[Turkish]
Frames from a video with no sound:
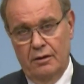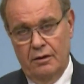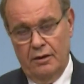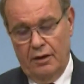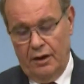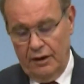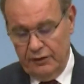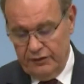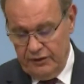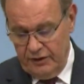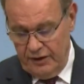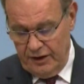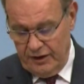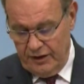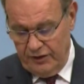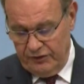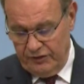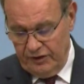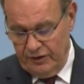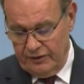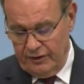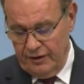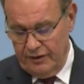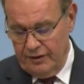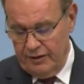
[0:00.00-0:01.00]
Adına
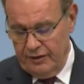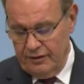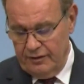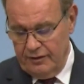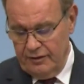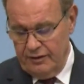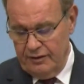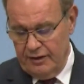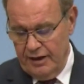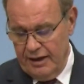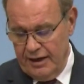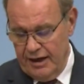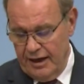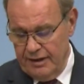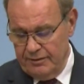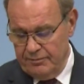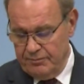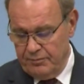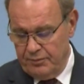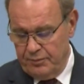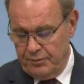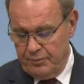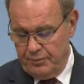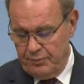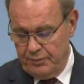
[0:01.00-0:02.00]
gazetede denen
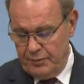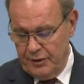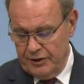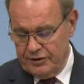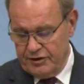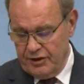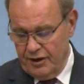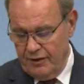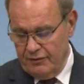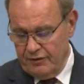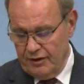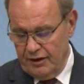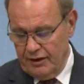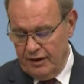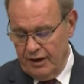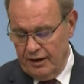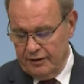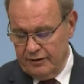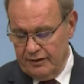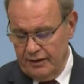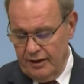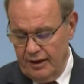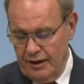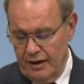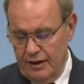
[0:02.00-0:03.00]

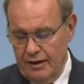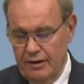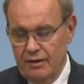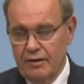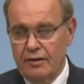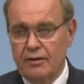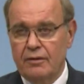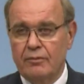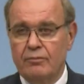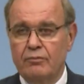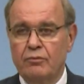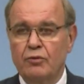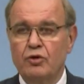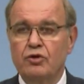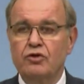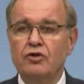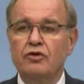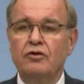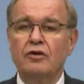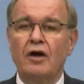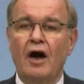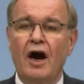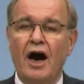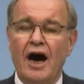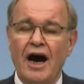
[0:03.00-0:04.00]
paçavralarda bugün
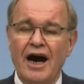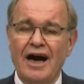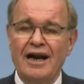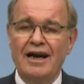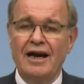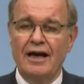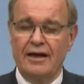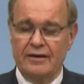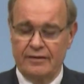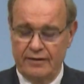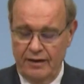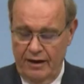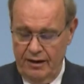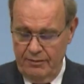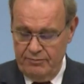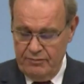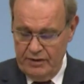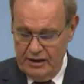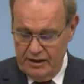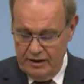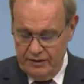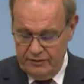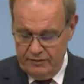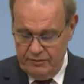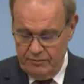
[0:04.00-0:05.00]
hala daha
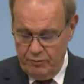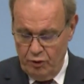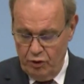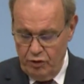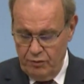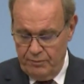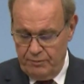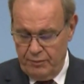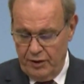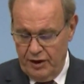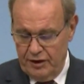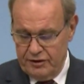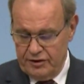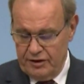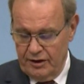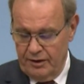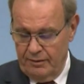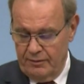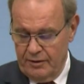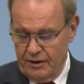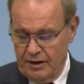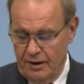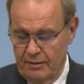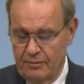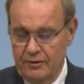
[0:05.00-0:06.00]
milleti bölüp
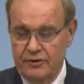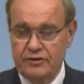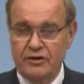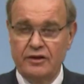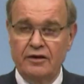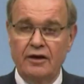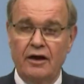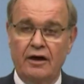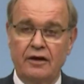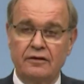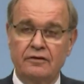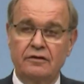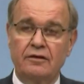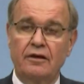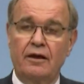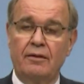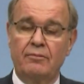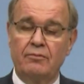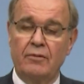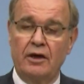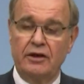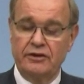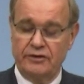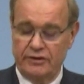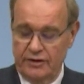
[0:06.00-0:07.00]
parçalamak amacıyla atılan
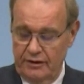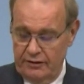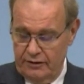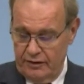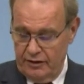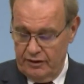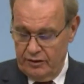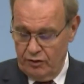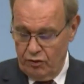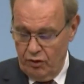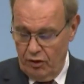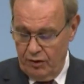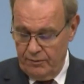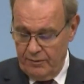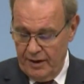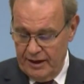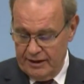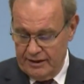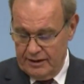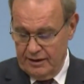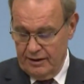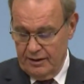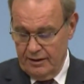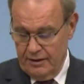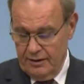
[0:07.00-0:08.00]
manşetleri
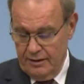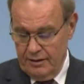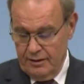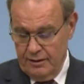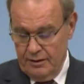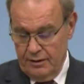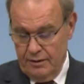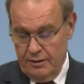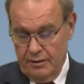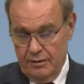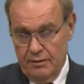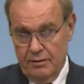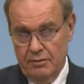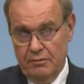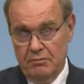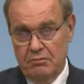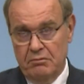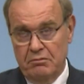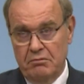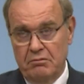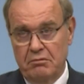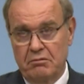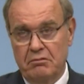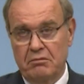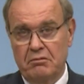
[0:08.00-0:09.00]
görmek
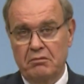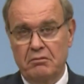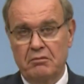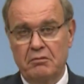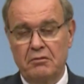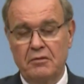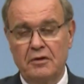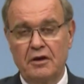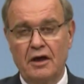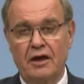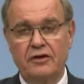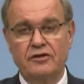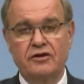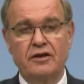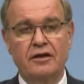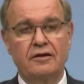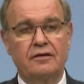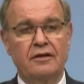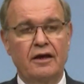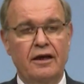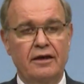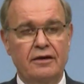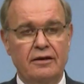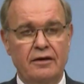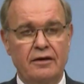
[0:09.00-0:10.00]
gerçekten